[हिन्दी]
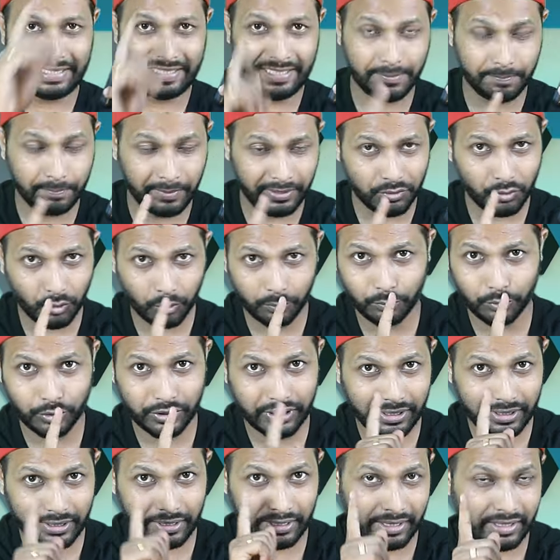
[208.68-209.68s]
लेकिन इस पर जो
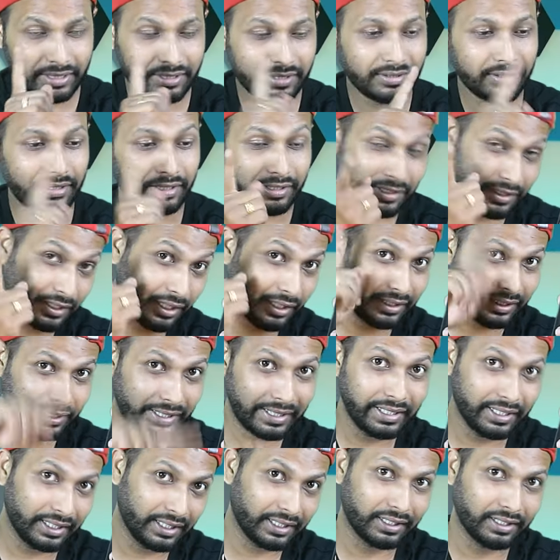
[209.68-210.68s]
मुझे एक चीज़
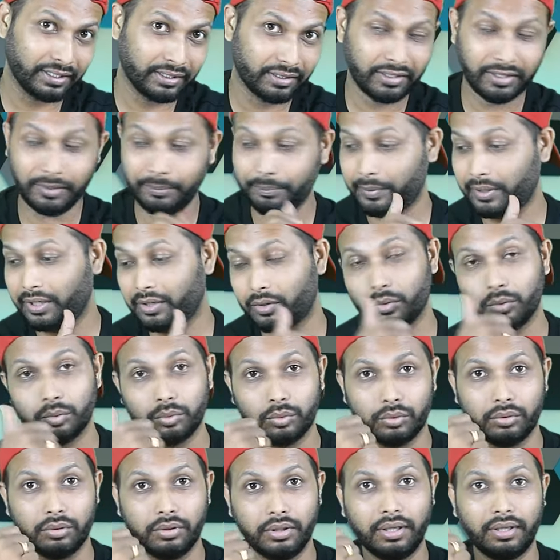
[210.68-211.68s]
अच्छा नहीं लगा कंपेयर
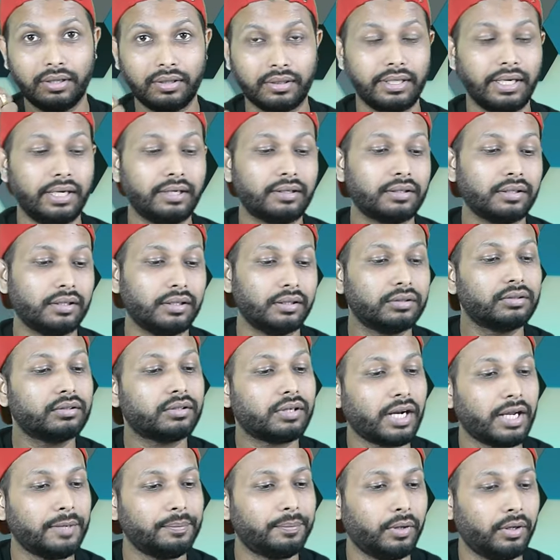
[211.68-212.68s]
टू दैट
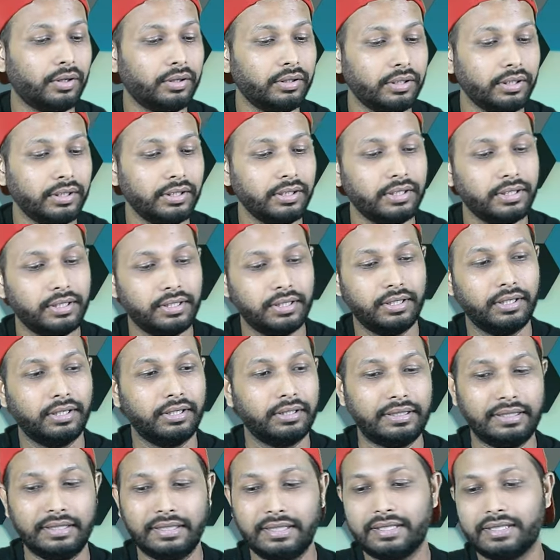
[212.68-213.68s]
ट्राईपॉड
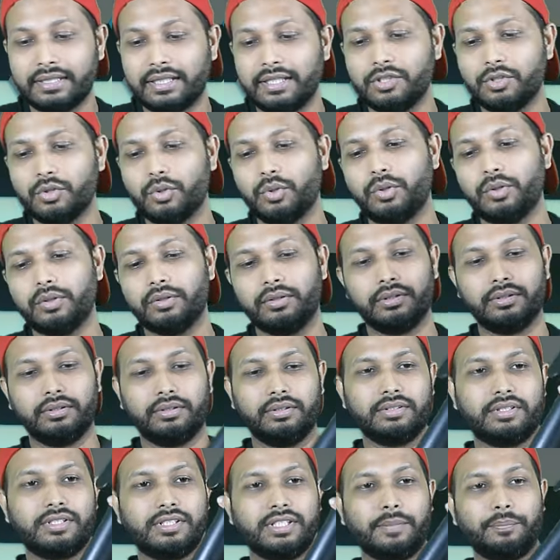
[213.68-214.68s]
इसका जो
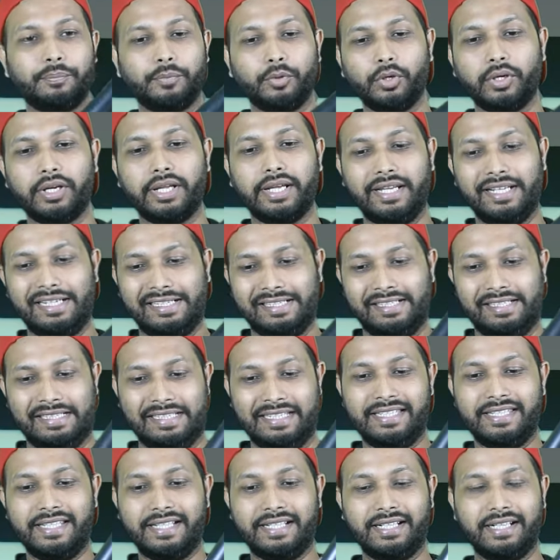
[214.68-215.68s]
सपोर्ट है
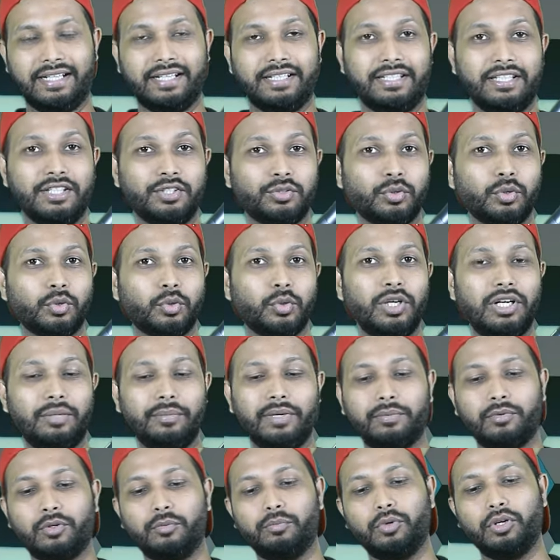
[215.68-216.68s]
नीचे का इसको
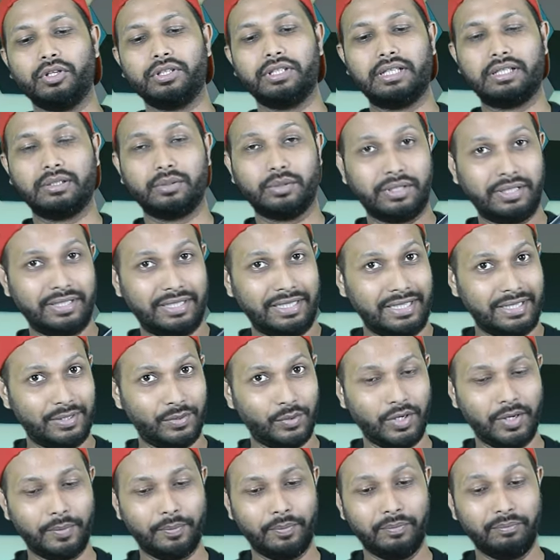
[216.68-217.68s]
खुलने में आपको बहुत दिक्कत होगा
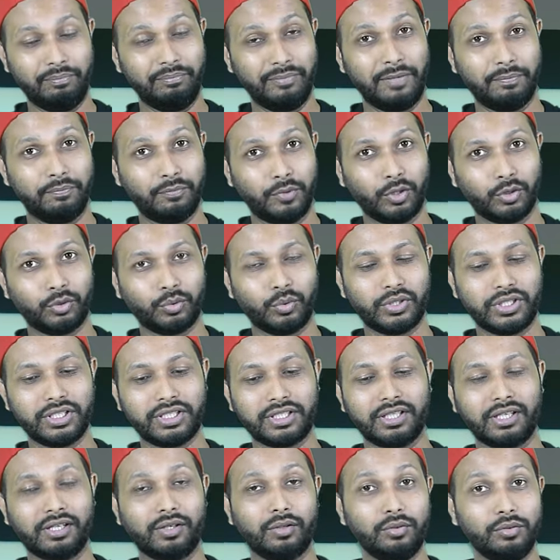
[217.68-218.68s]
देखो मैं बहुत
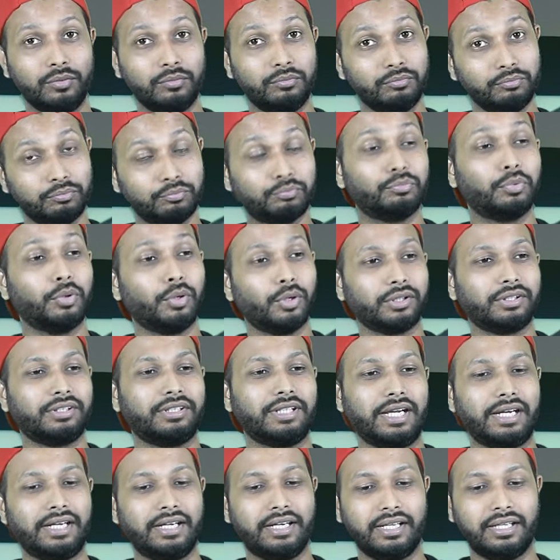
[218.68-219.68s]
कोशिश कर रहा हूँ
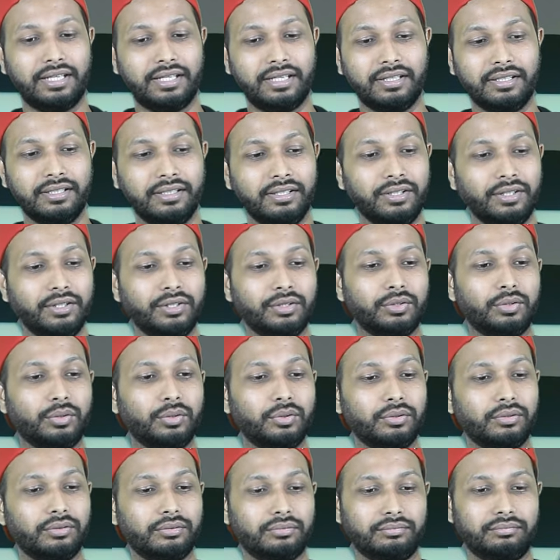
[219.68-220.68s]
बहुत टाइट है ये
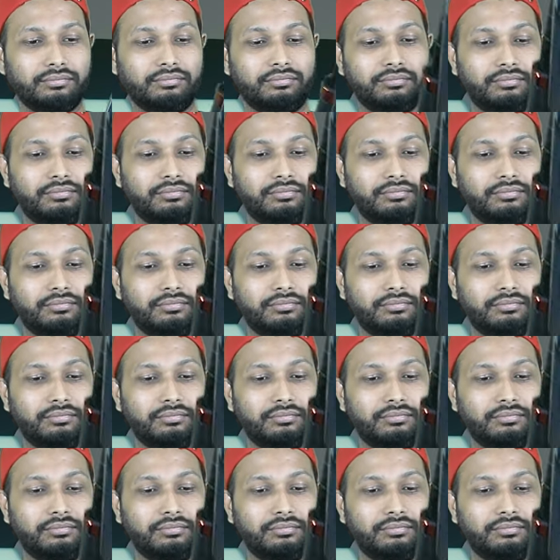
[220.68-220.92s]
तो